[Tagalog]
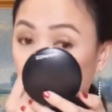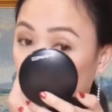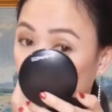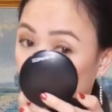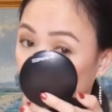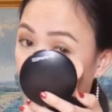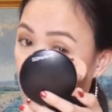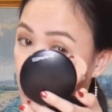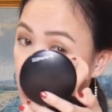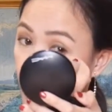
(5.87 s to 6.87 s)
Bango
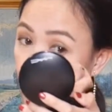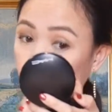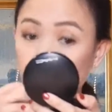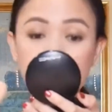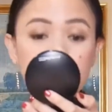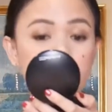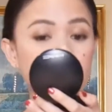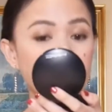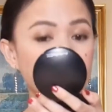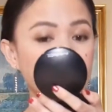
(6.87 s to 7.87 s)
na dyan.
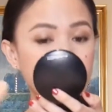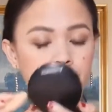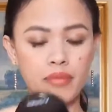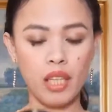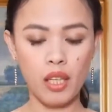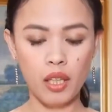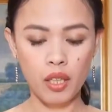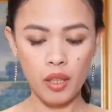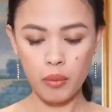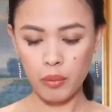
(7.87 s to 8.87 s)

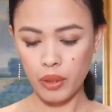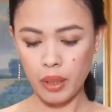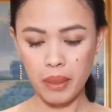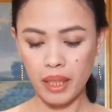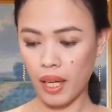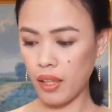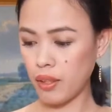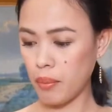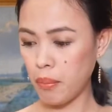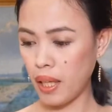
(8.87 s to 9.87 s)
Pupunta pa tayo
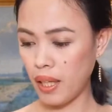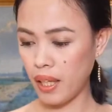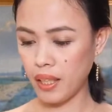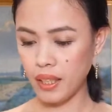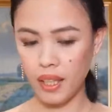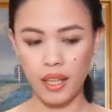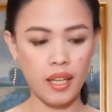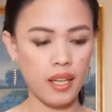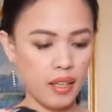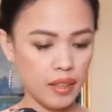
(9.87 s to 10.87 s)
ng
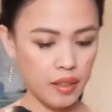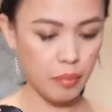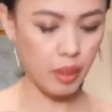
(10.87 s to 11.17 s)
palengke. Baka